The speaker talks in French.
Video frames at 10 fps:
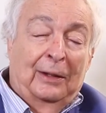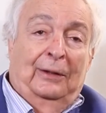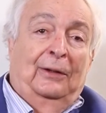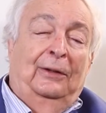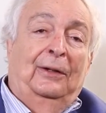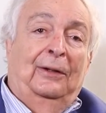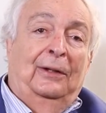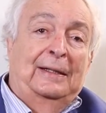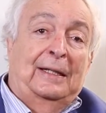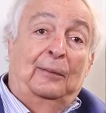dans,
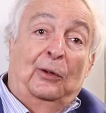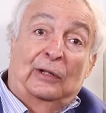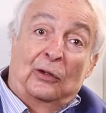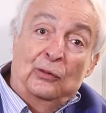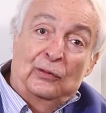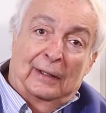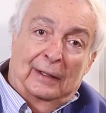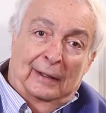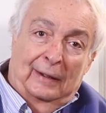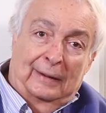les armées andalouses,
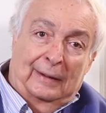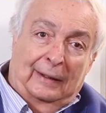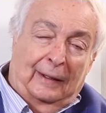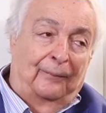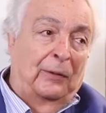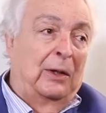etc.